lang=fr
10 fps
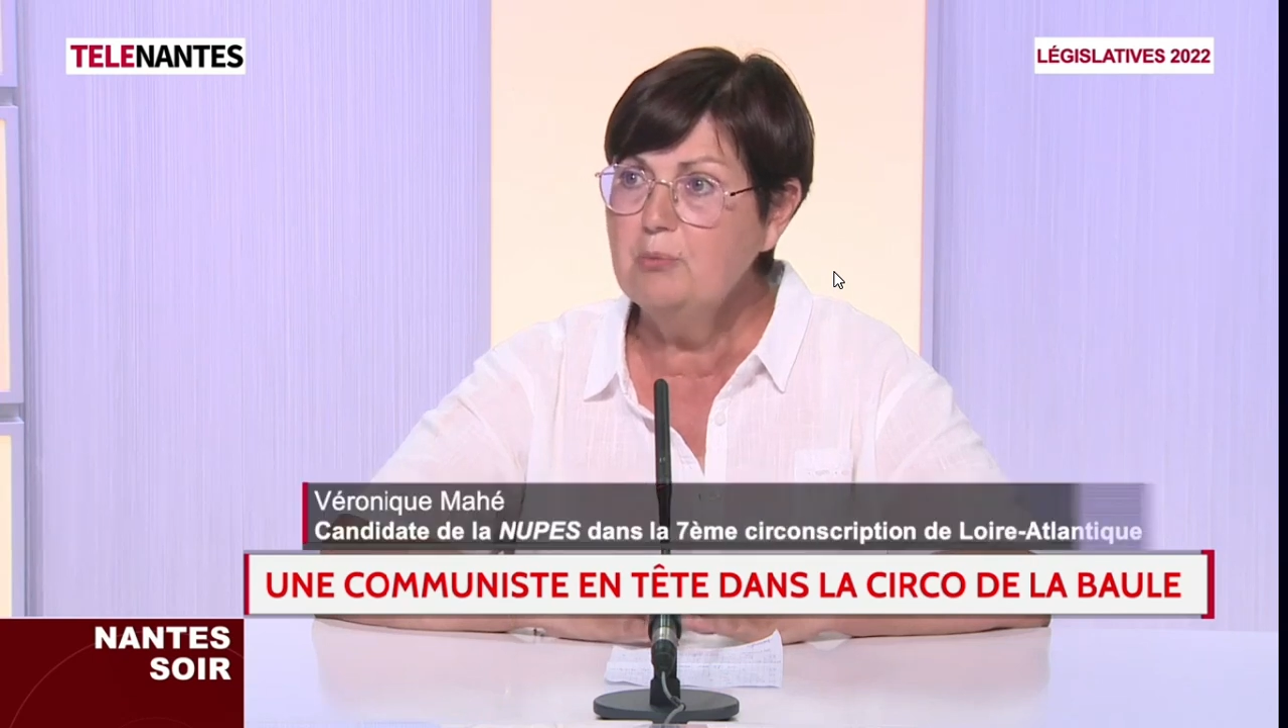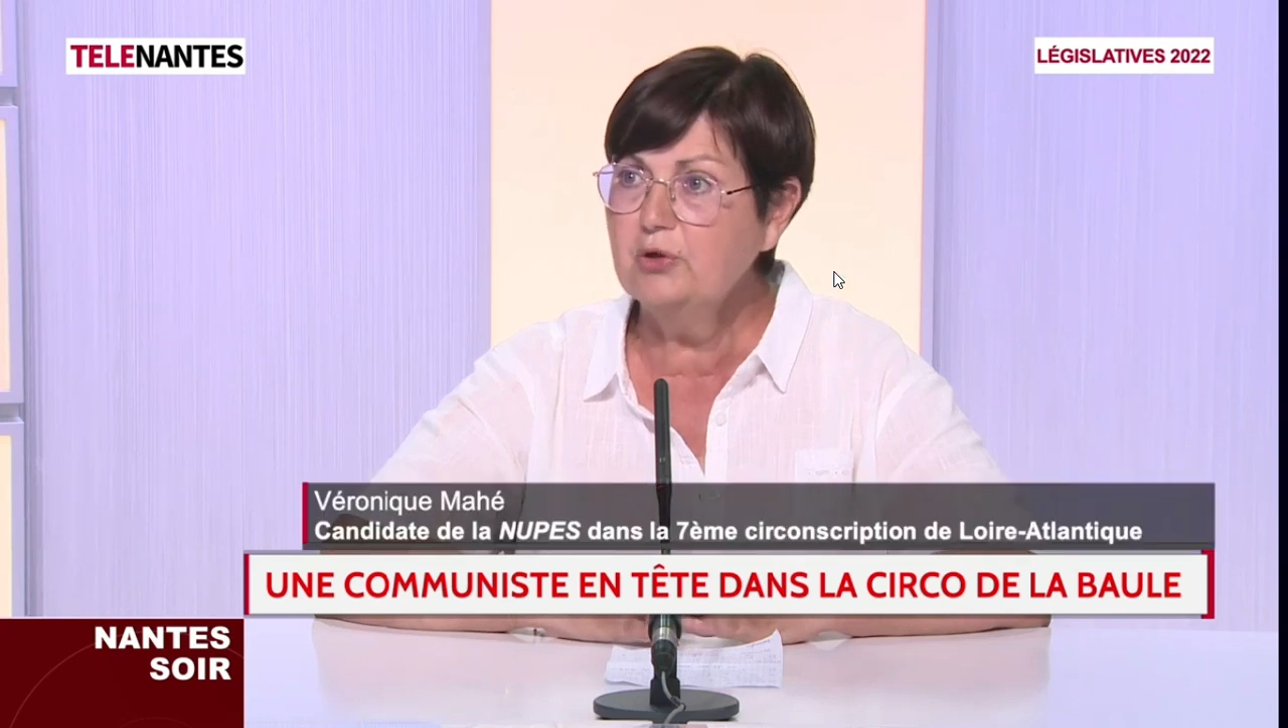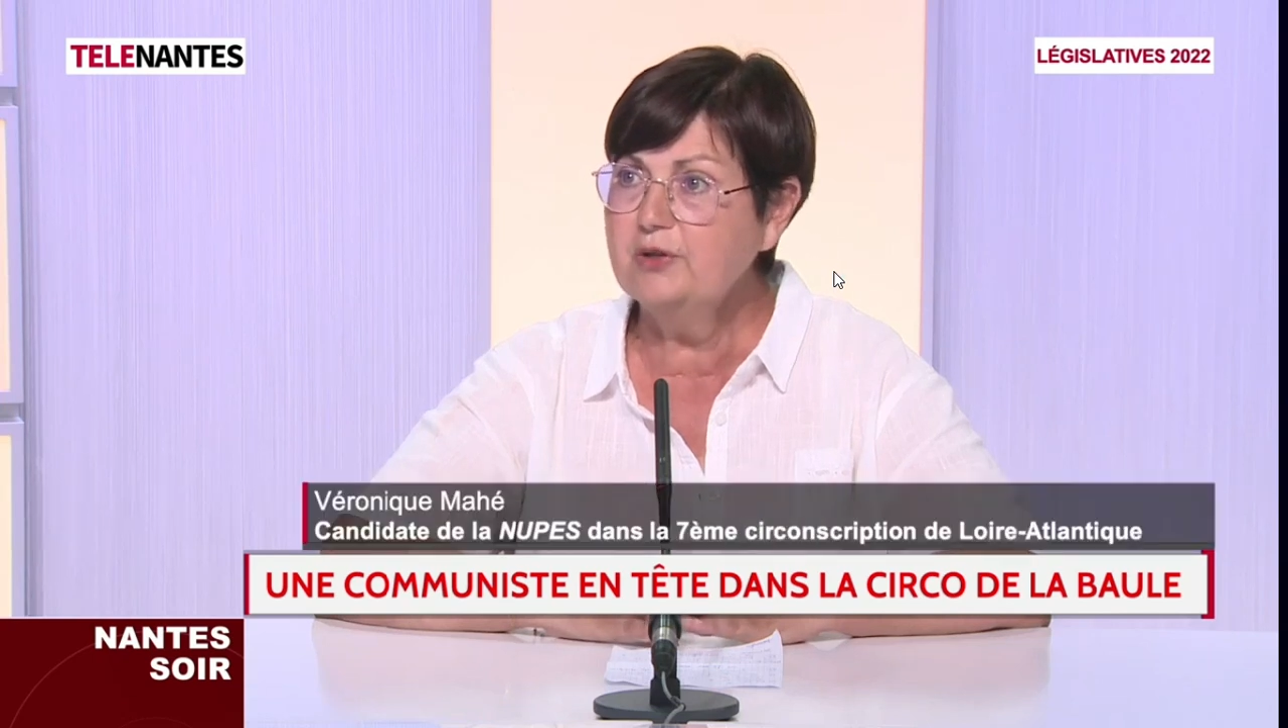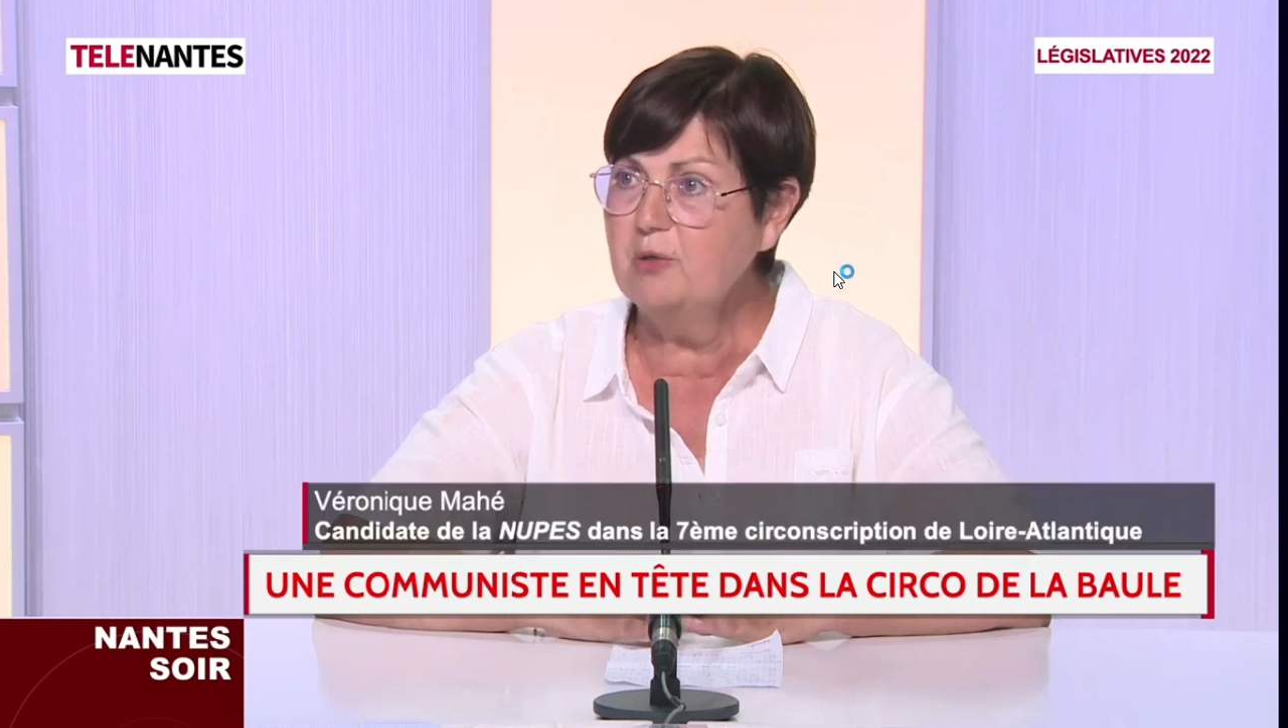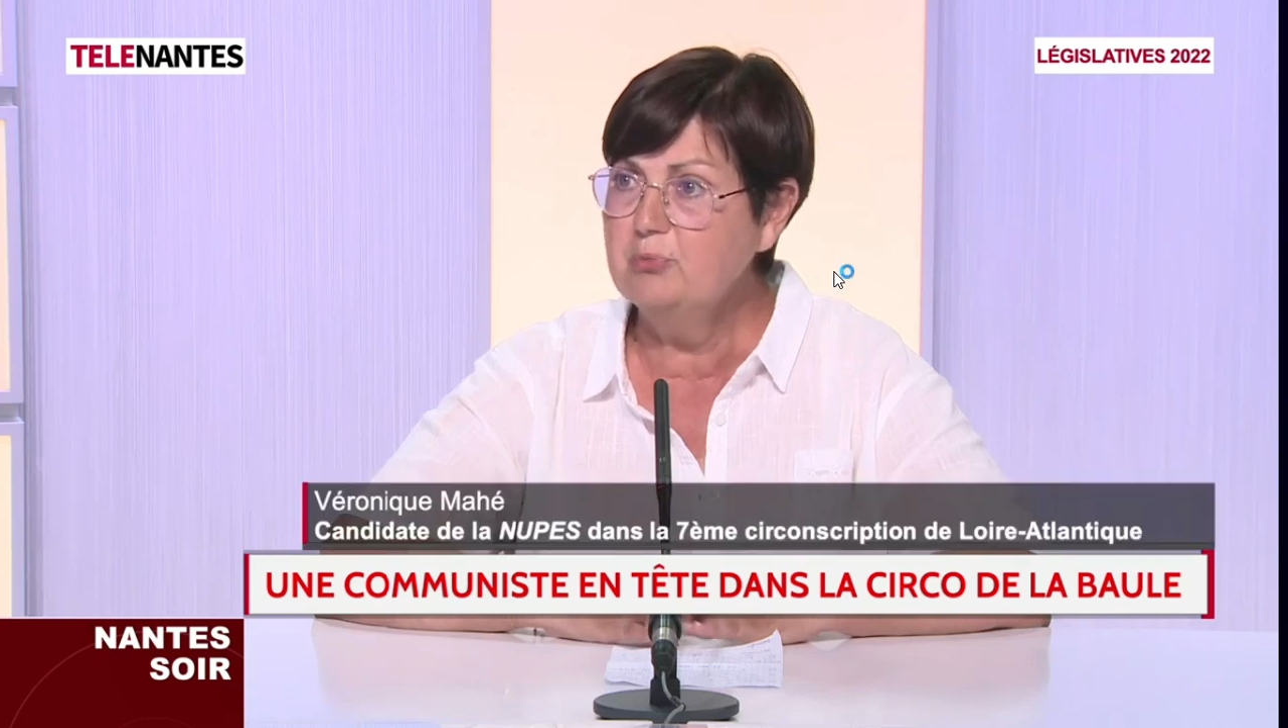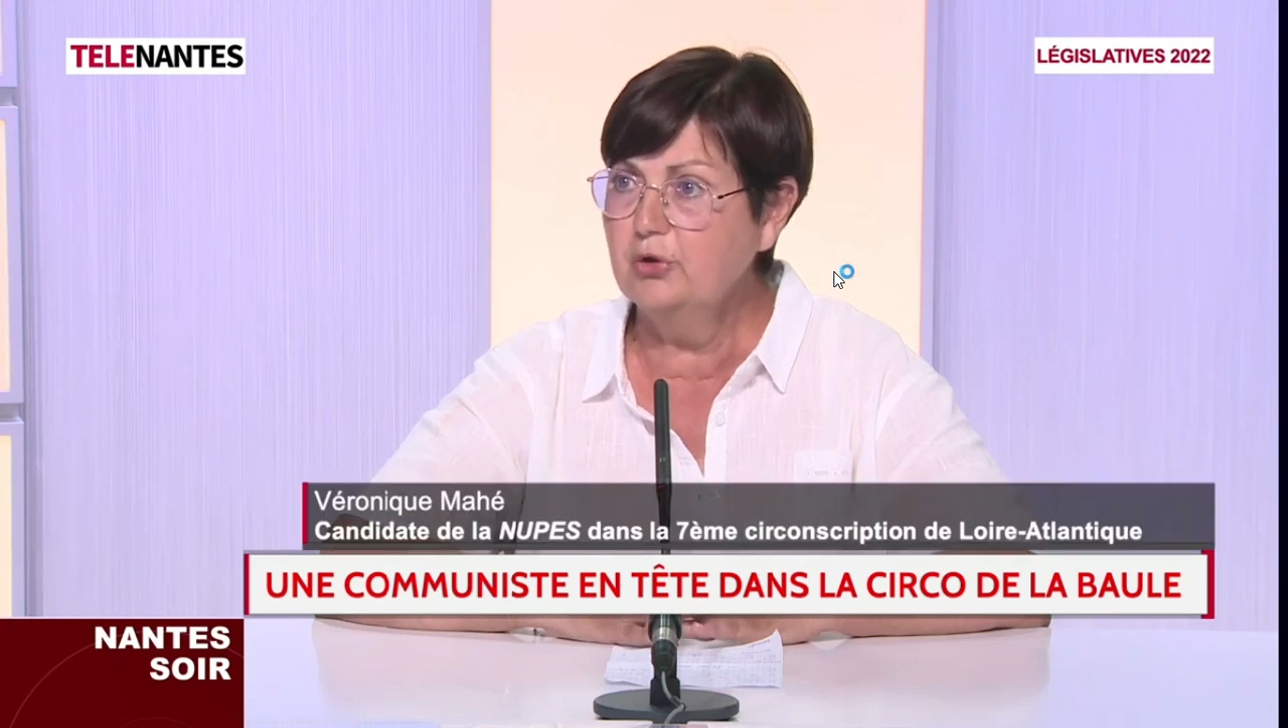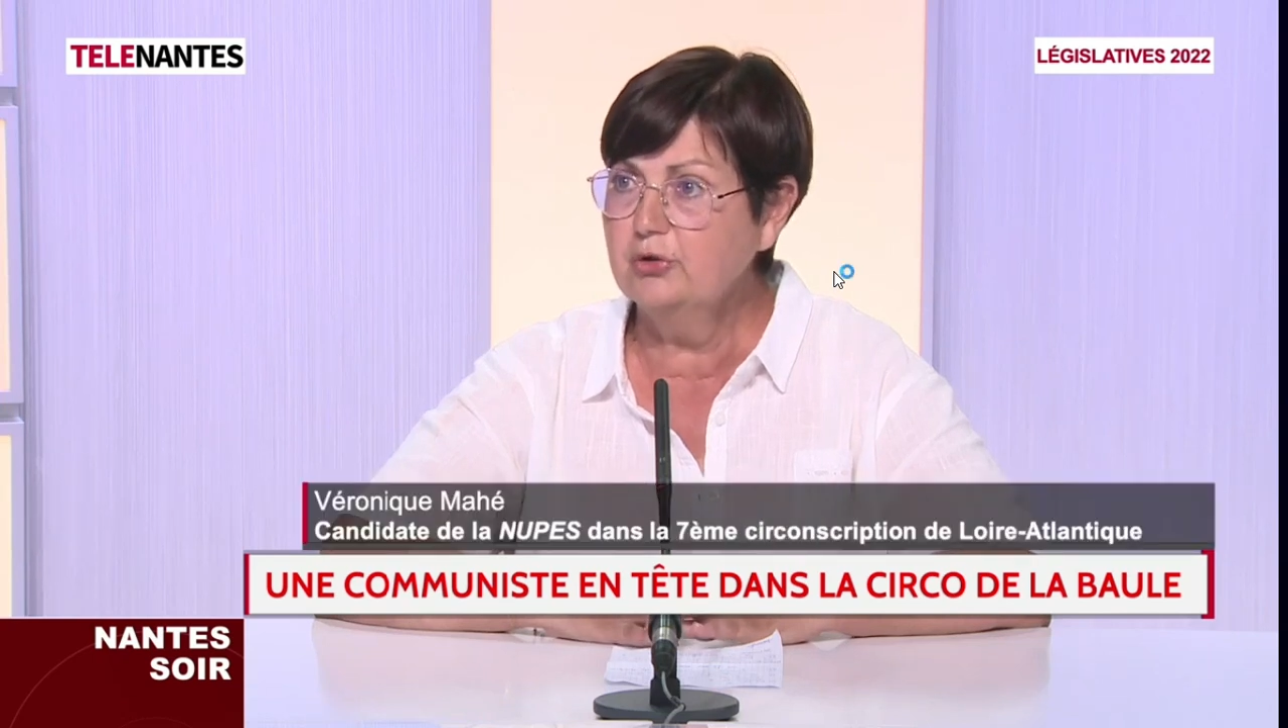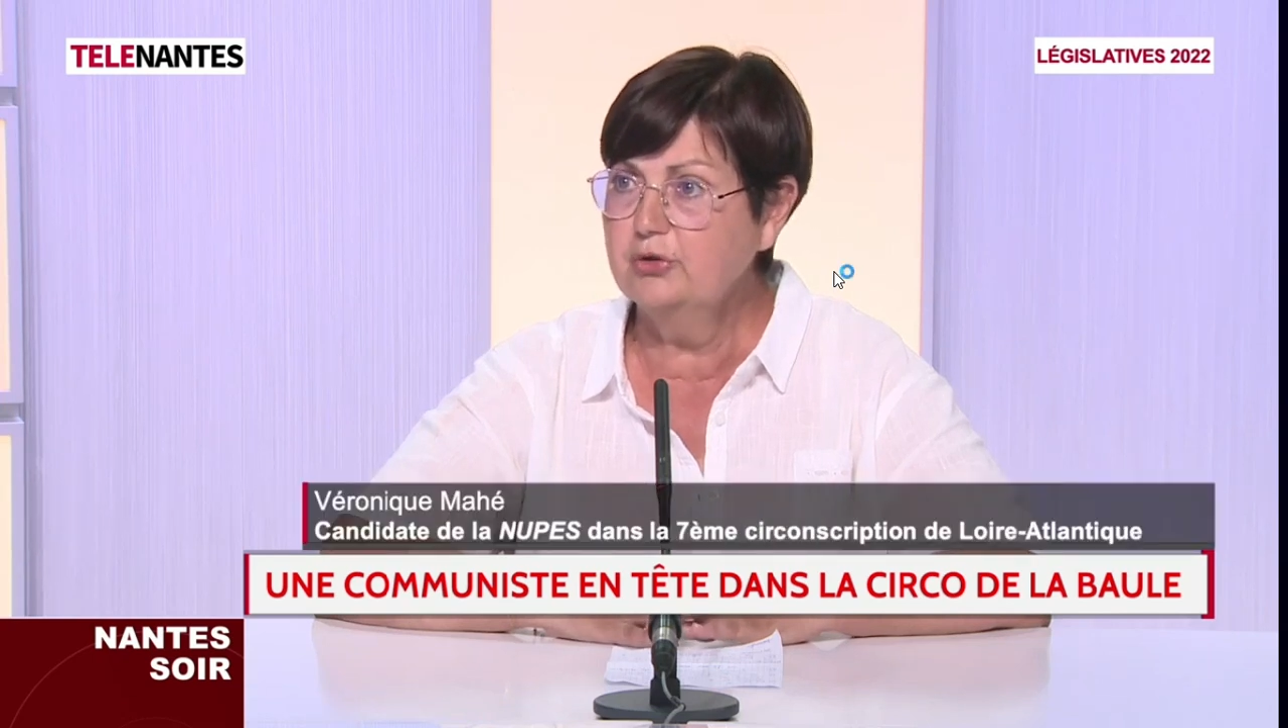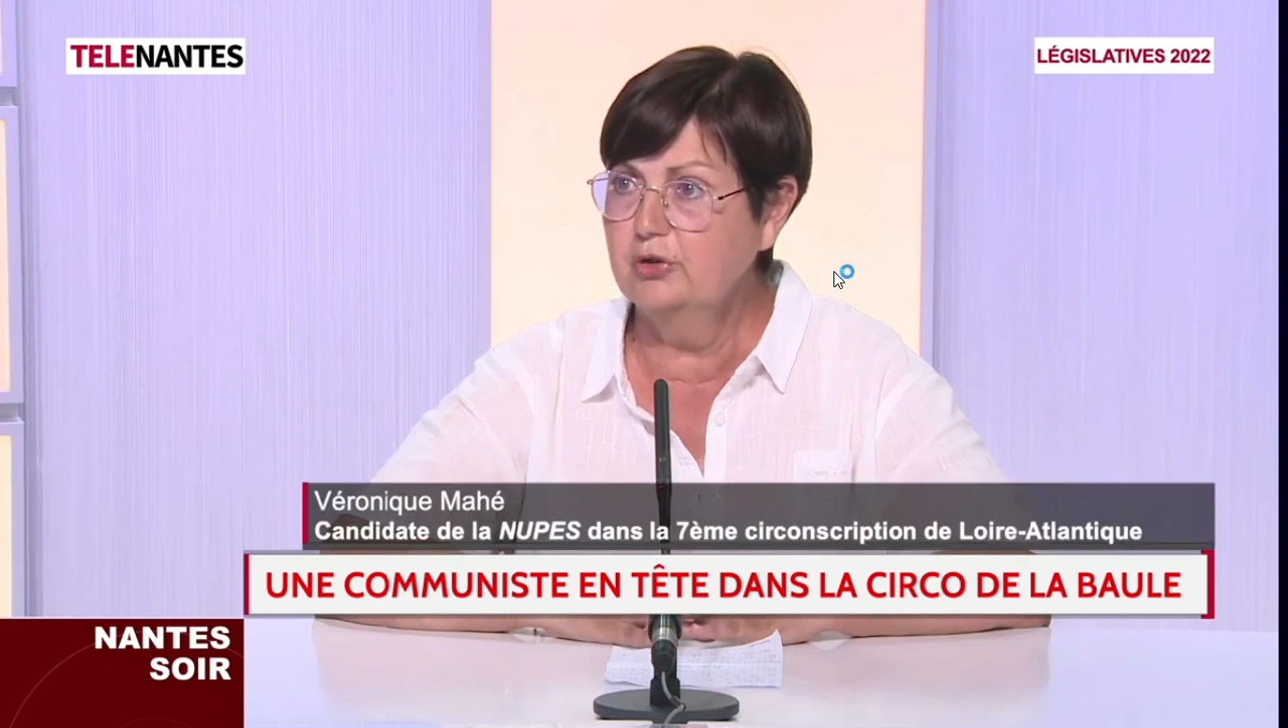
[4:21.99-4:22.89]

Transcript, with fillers: porte-à-porte